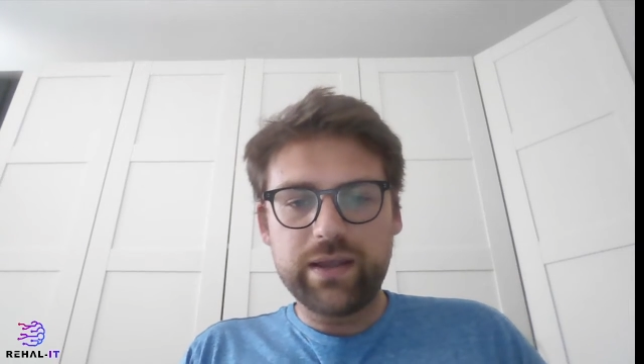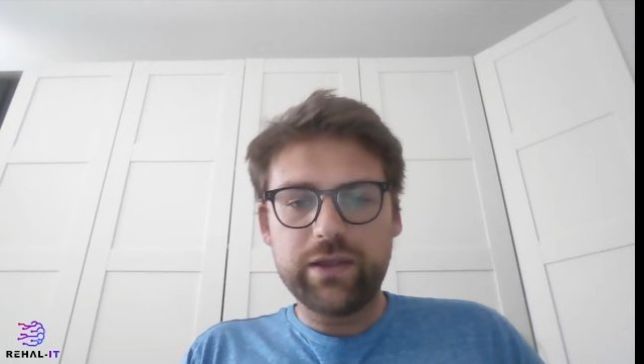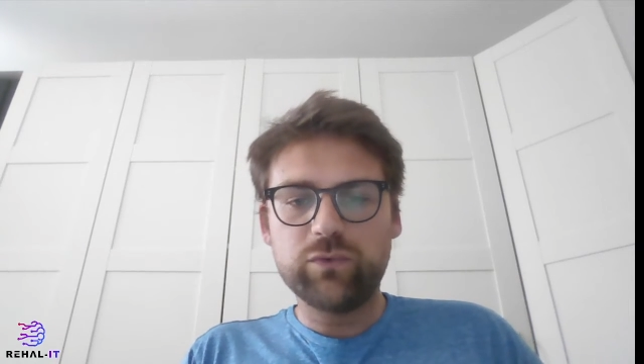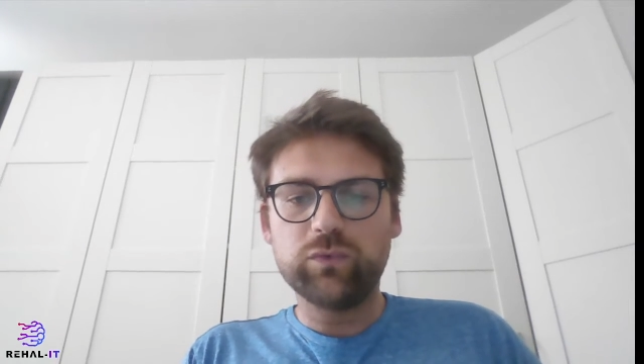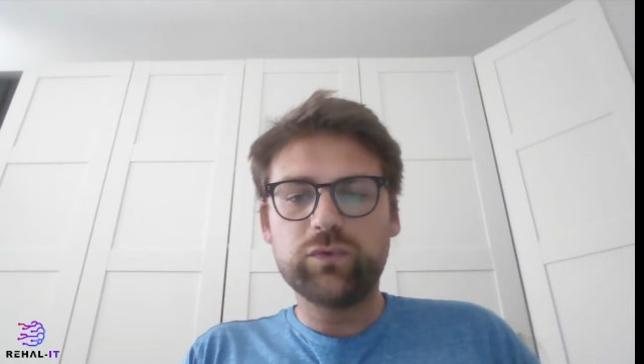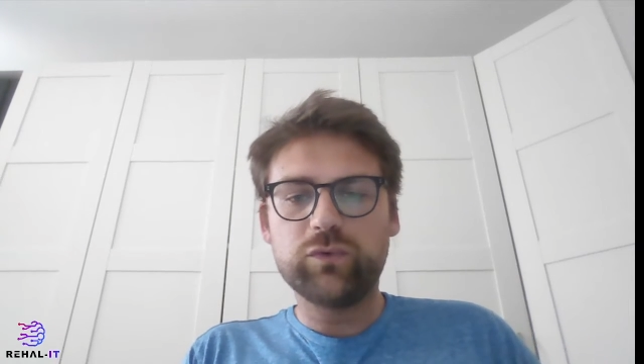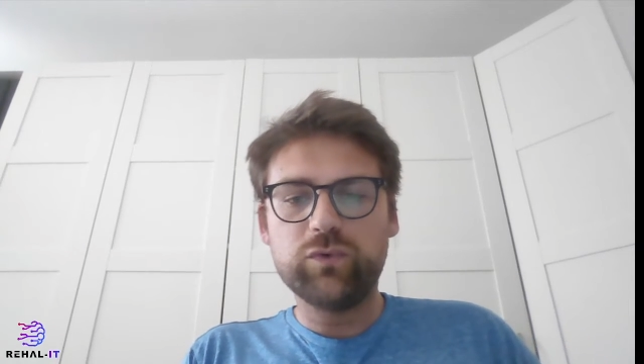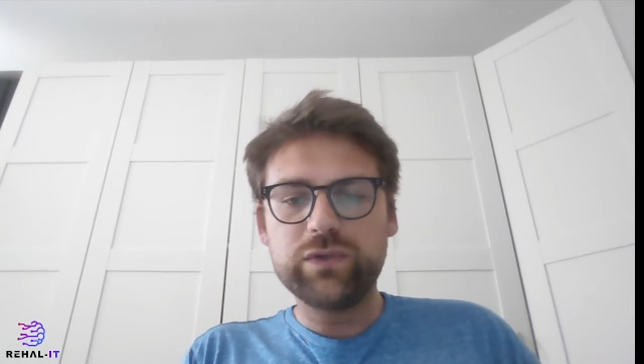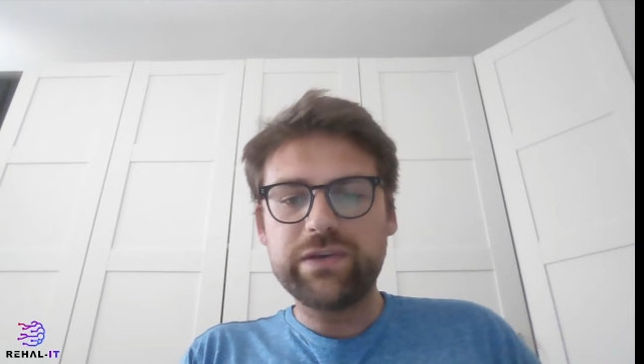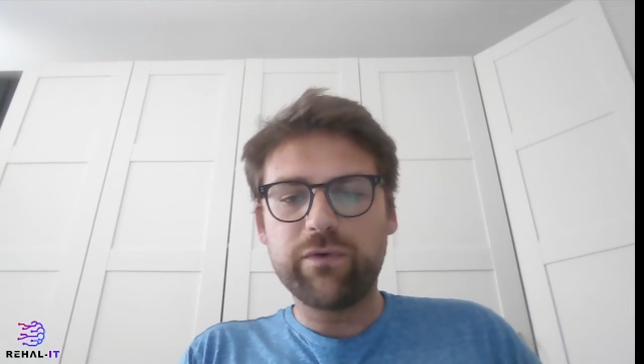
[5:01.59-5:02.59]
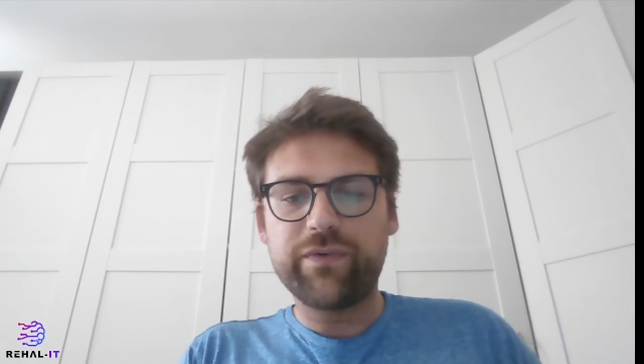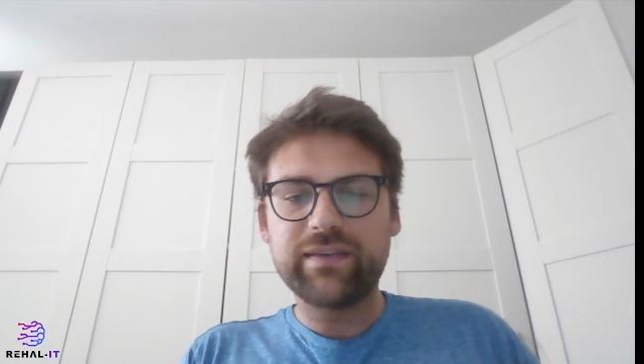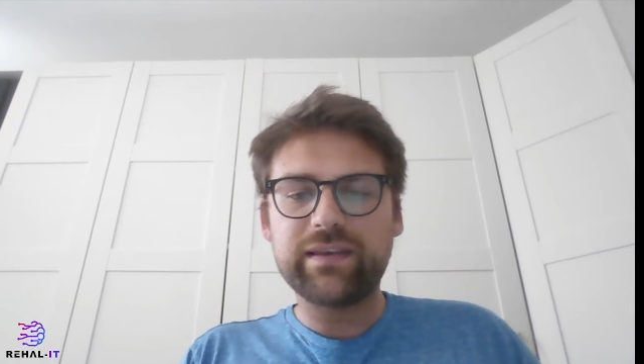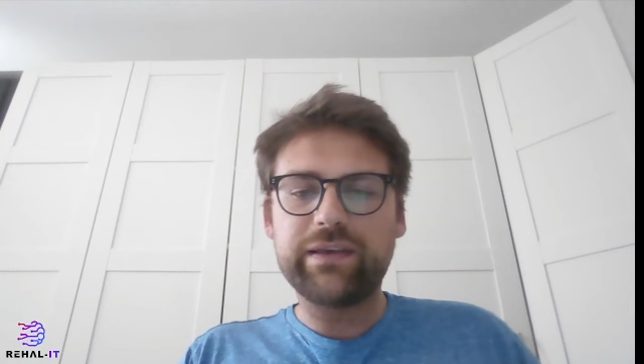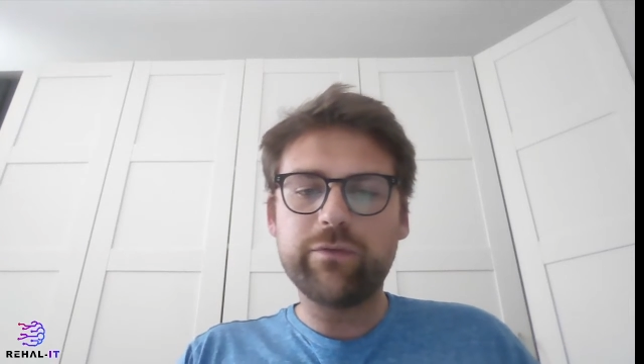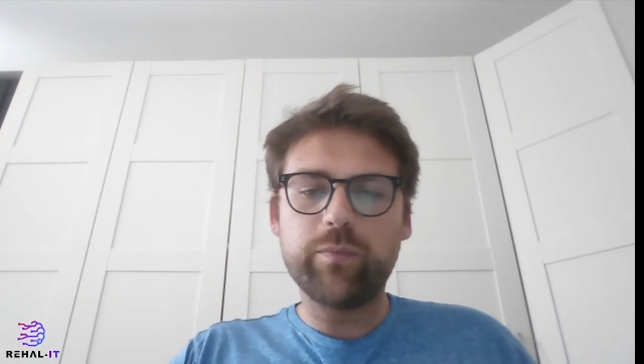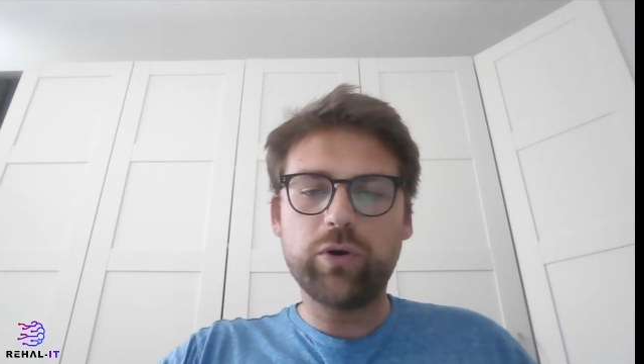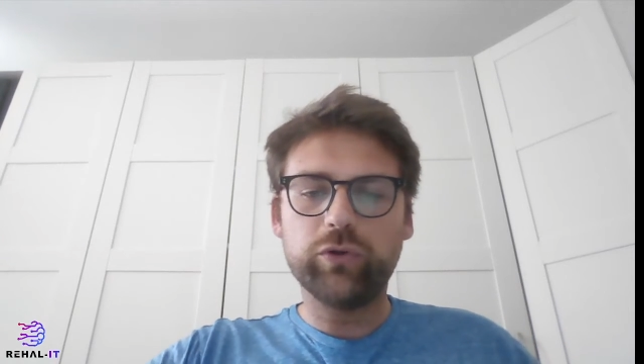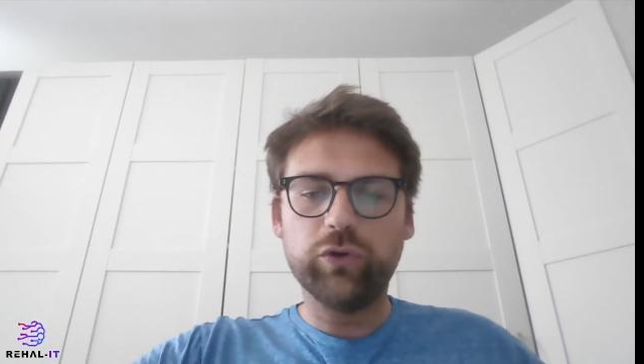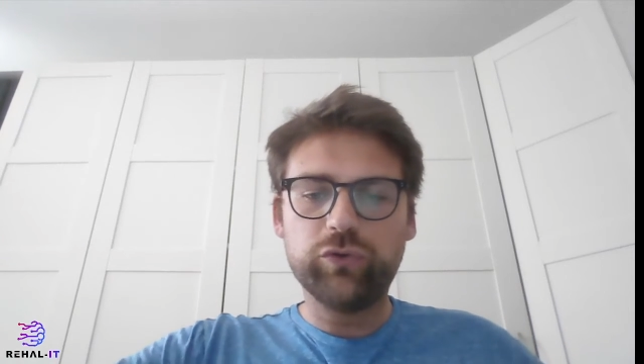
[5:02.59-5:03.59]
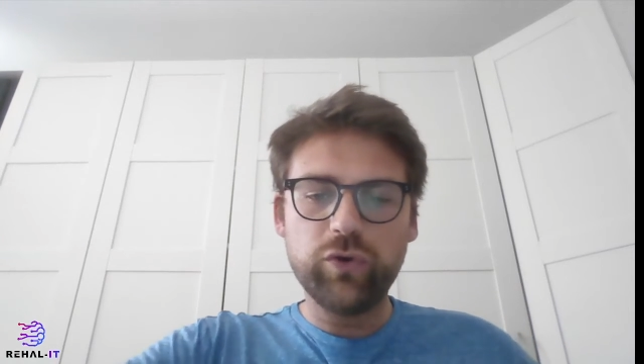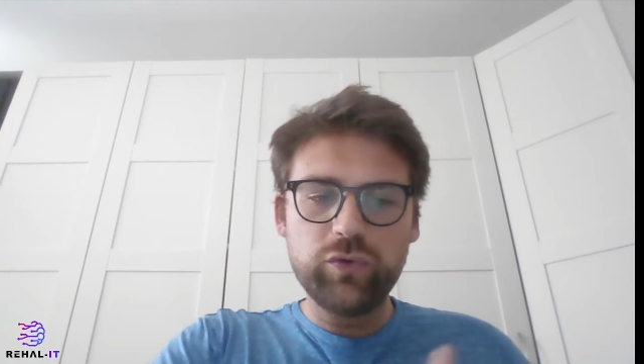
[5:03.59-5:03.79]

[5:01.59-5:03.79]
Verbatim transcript: Et donc, du coup, ce qu'ils vont faire, c'est qu'ils vont prendre deux